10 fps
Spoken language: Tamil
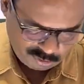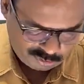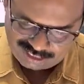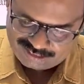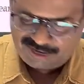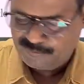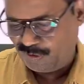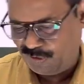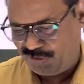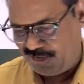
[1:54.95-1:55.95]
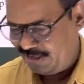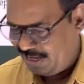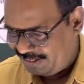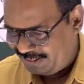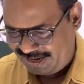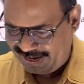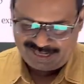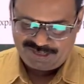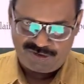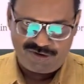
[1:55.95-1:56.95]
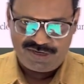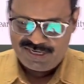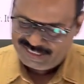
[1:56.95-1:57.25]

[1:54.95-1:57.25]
ஓகே த்ரீ புரோட்டான் த்ரீ எலக்ட்ரான்